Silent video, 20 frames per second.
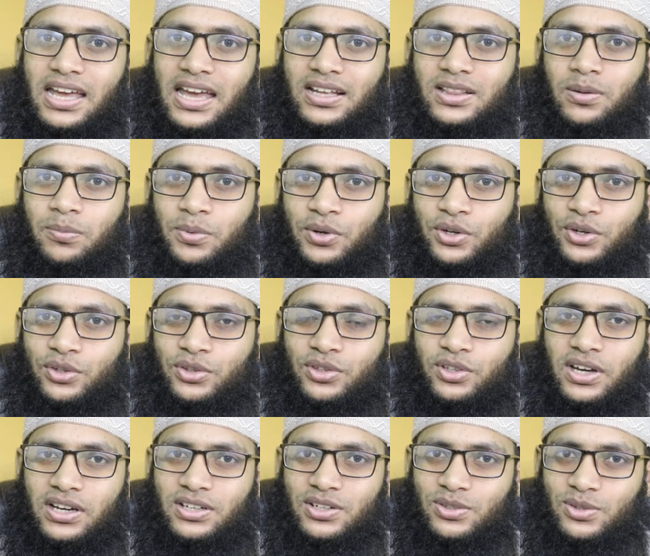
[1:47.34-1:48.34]
এক নম্বর
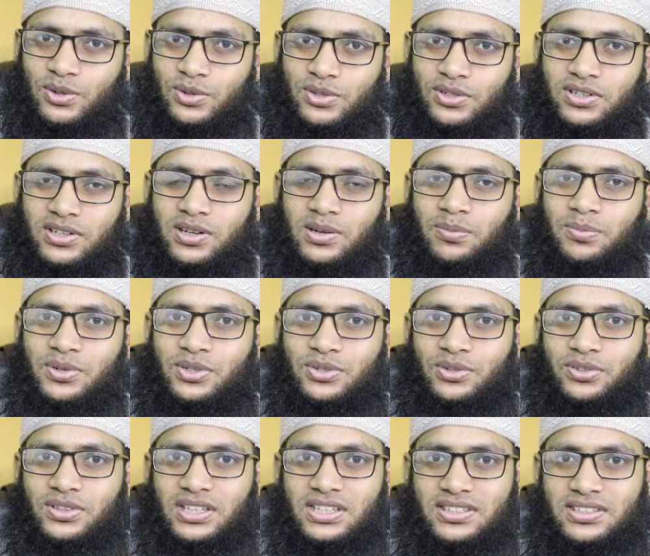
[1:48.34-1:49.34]
গ্রন্থ একশো চৌষট্টি নম্বর
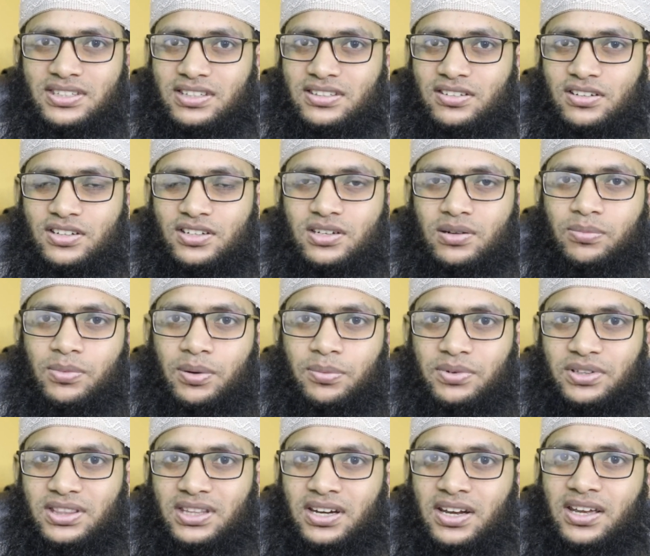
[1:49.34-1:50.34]
সূক্তে ছেচল্লিশ নম্বর
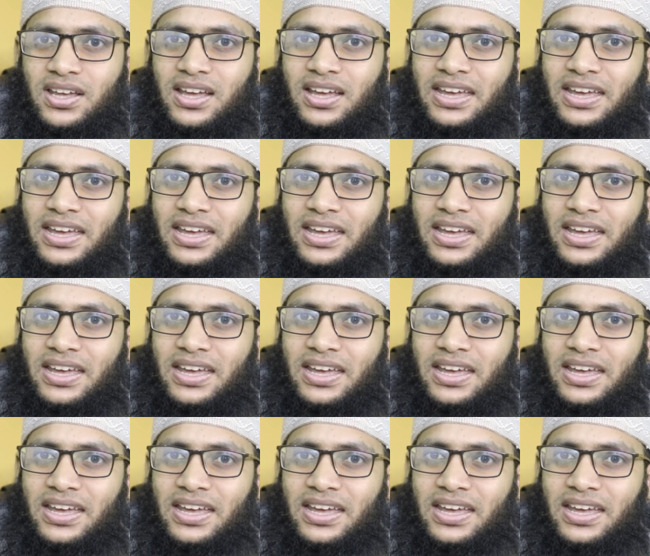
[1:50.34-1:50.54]
মন্ত্রে